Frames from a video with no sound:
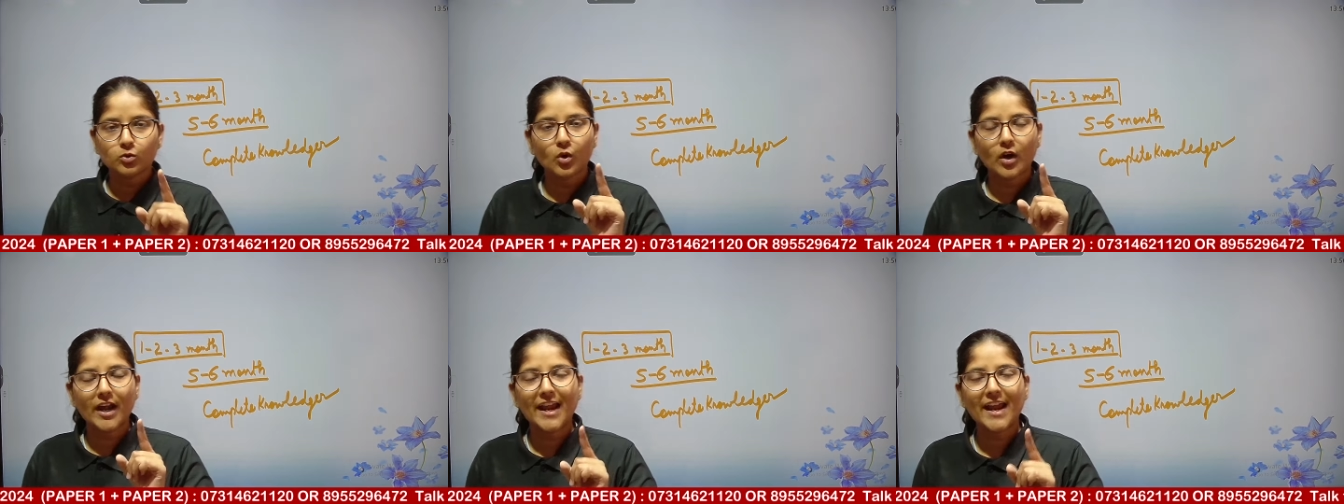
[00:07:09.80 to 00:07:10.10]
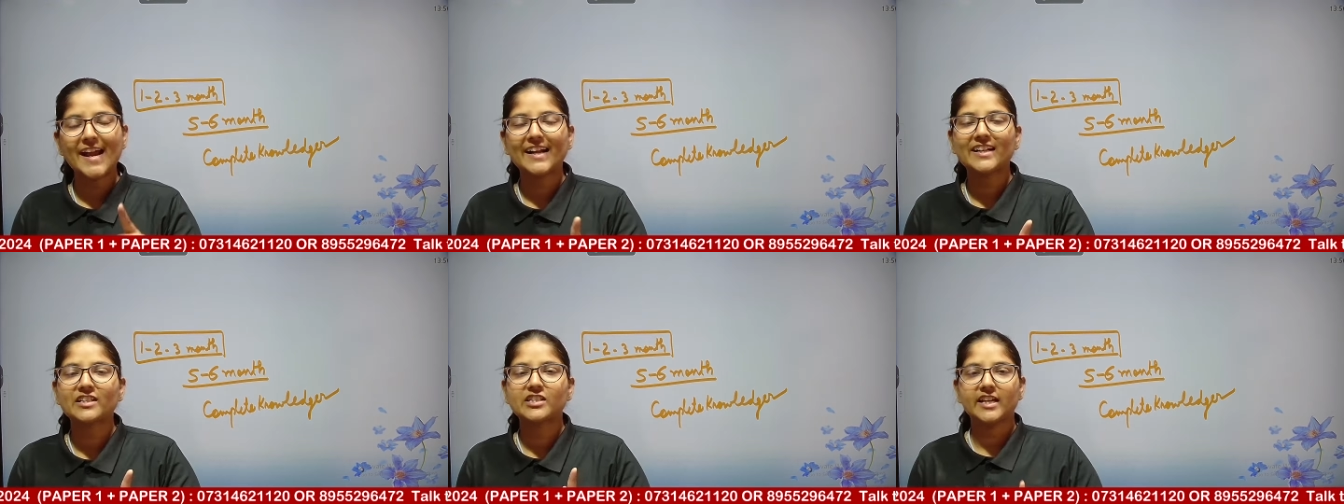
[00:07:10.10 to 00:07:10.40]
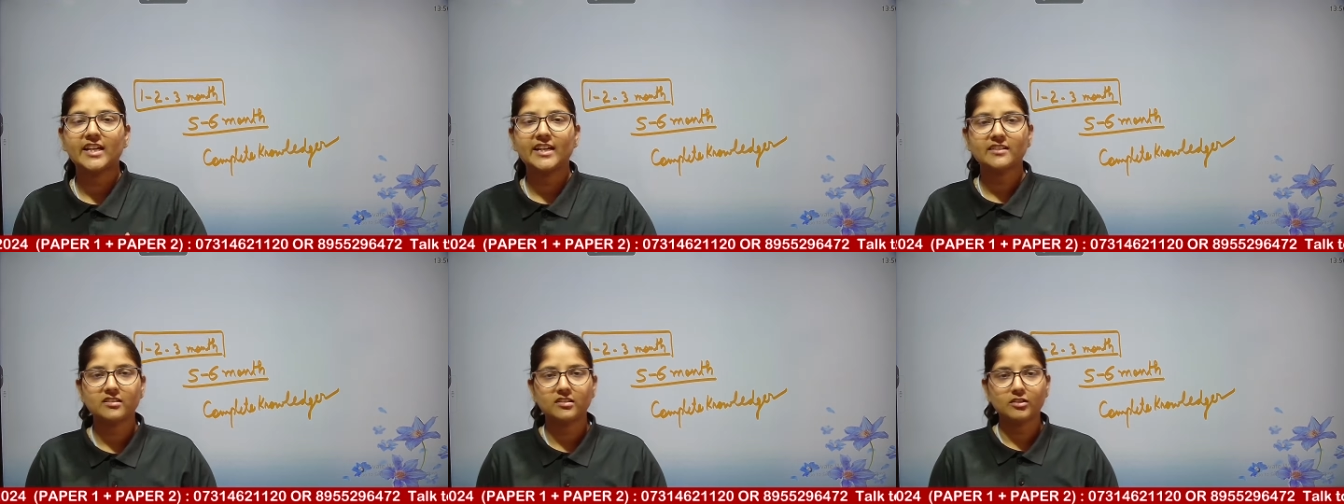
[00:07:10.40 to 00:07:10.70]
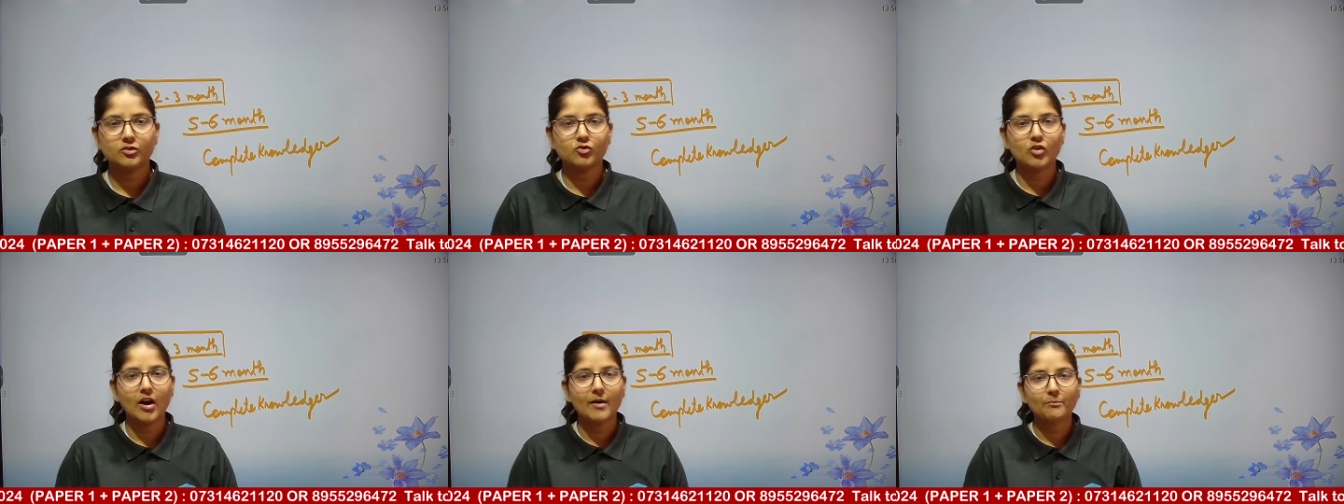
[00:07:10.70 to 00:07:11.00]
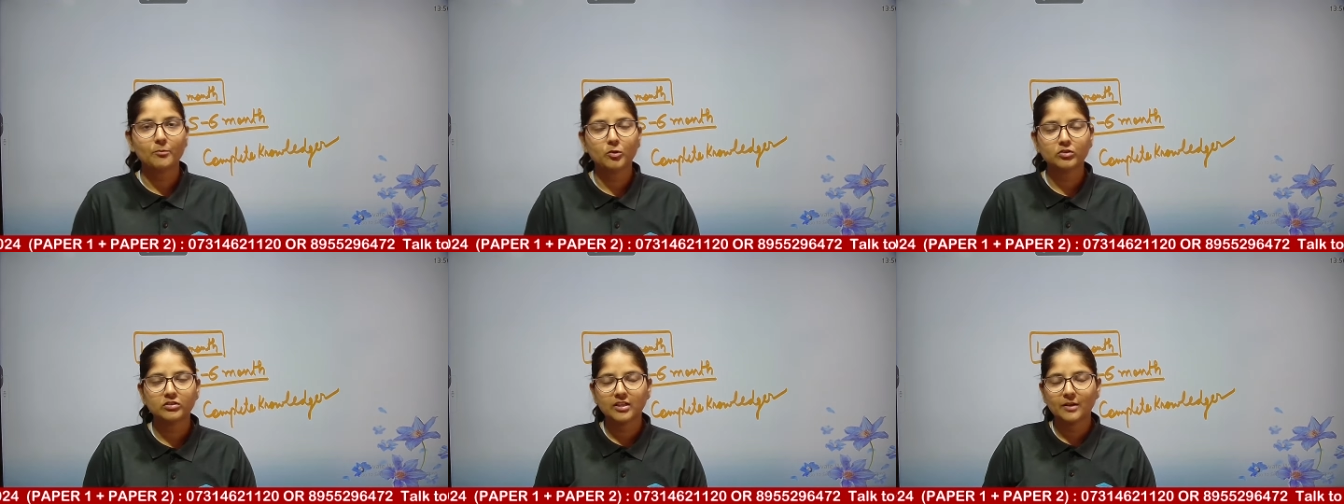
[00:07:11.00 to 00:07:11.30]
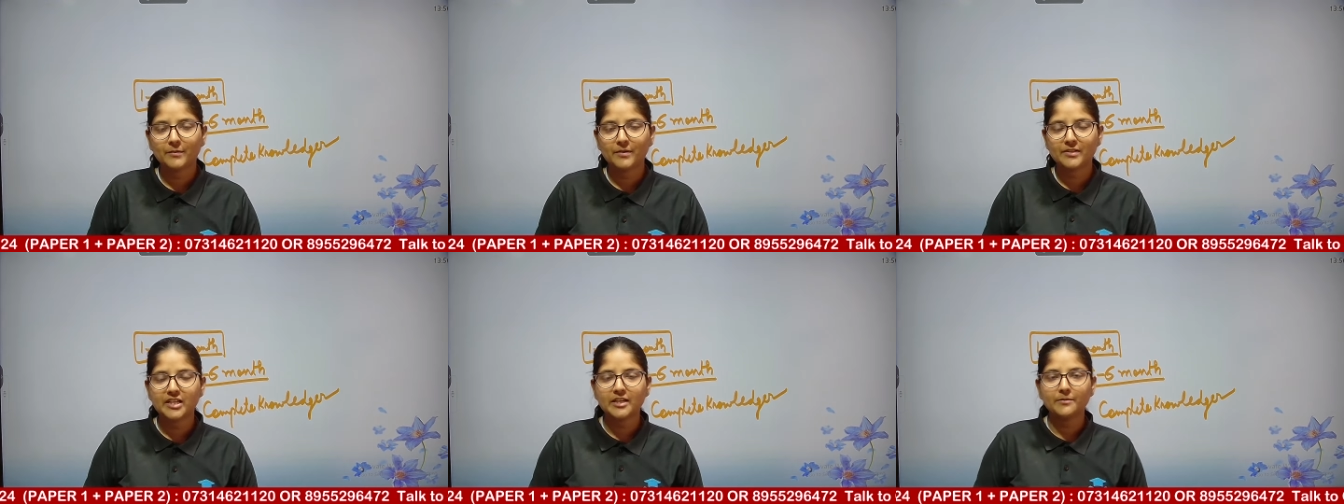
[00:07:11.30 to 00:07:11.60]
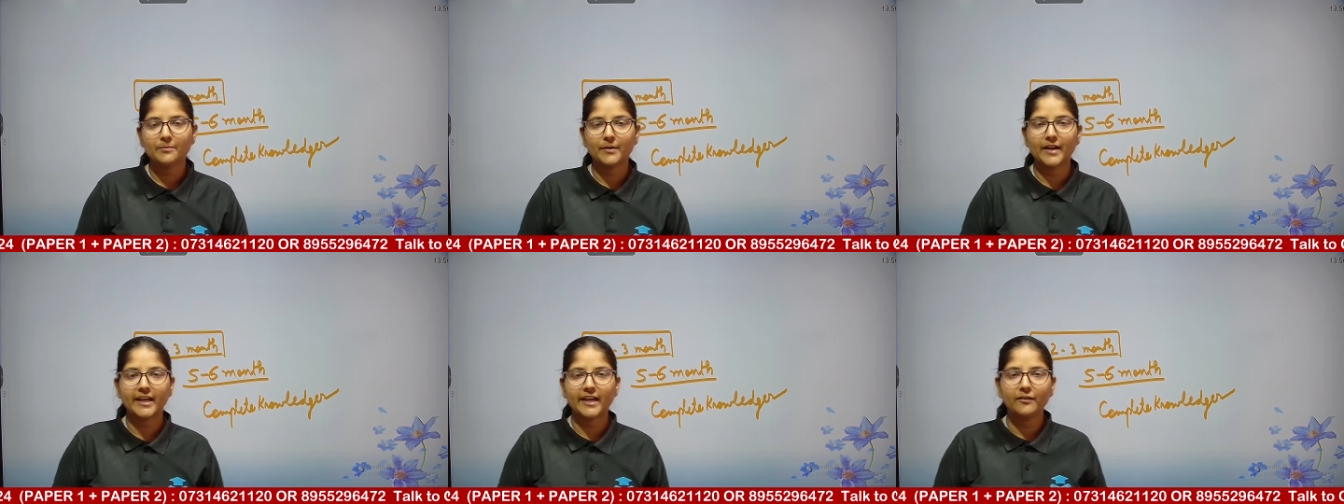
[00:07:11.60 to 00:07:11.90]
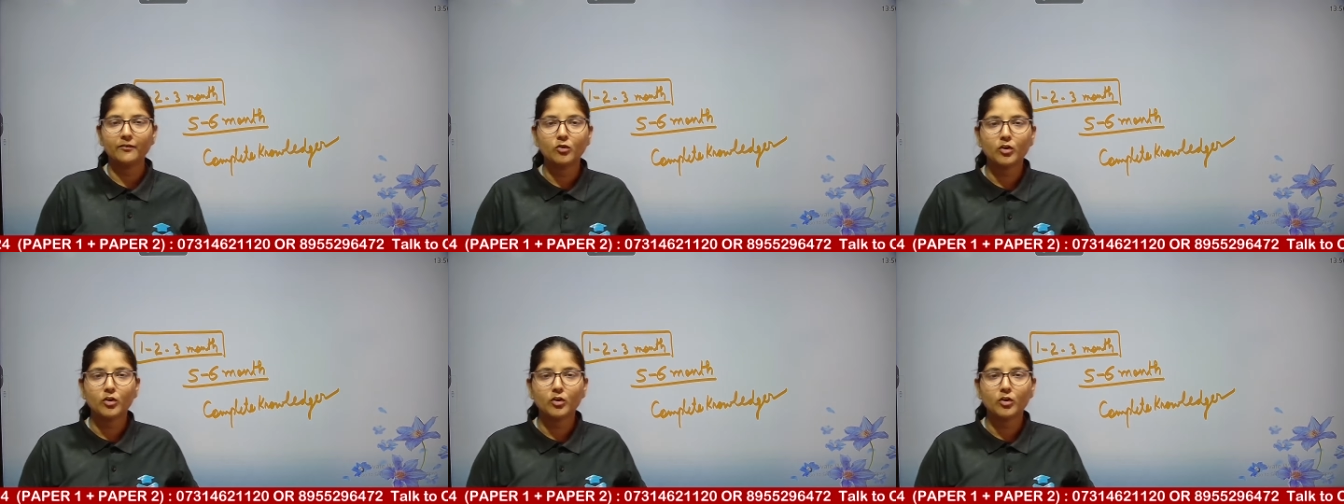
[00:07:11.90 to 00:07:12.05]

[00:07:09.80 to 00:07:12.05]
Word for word: तो एक चीज जो आपको समझनी पड़ेगी वो